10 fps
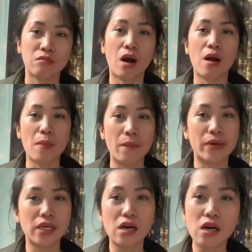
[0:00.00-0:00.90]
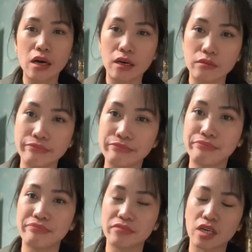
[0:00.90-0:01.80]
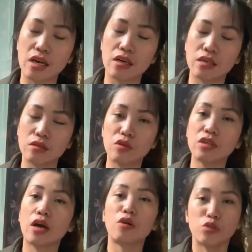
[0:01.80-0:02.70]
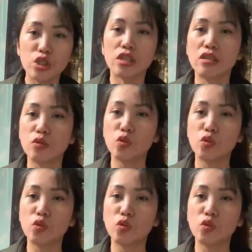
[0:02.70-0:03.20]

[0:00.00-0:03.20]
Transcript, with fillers: baka mamaya, mm, kaya wag kayo dyan,